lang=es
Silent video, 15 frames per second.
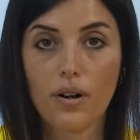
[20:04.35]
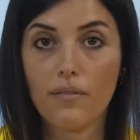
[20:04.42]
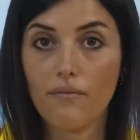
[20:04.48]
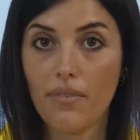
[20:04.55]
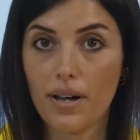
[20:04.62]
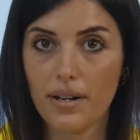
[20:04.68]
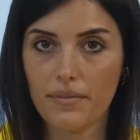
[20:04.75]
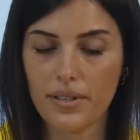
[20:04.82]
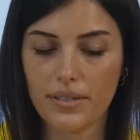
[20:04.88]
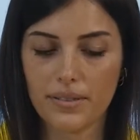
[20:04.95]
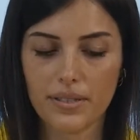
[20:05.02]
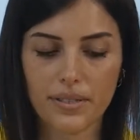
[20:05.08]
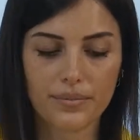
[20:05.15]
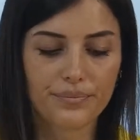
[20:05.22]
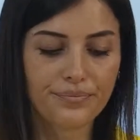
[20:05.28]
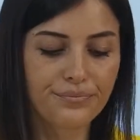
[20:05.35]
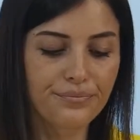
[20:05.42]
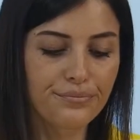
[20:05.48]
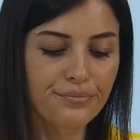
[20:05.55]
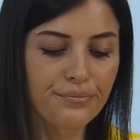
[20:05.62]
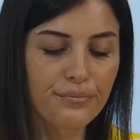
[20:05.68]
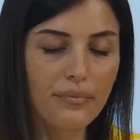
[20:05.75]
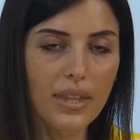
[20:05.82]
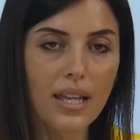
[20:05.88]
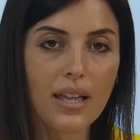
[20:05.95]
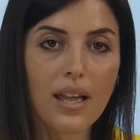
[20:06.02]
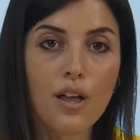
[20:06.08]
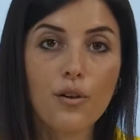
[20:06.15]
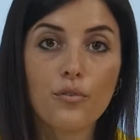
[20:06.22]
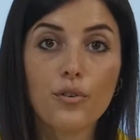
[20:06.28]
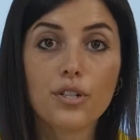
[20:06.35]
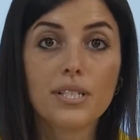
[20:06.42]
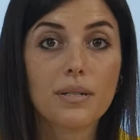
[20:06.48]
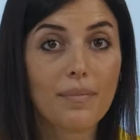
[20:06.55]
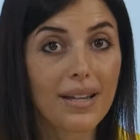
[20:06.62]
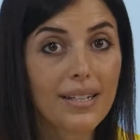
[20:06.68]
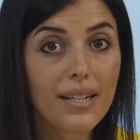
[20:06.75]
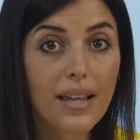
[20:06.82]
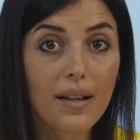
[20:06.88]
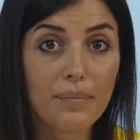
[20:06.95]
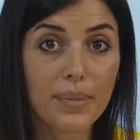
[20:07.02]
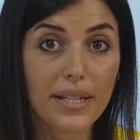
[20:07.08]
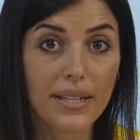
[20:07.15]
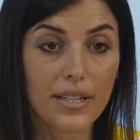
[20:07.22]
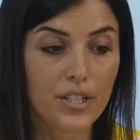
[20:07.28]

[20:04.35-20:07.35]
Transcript: como la versión con abrazadera o vent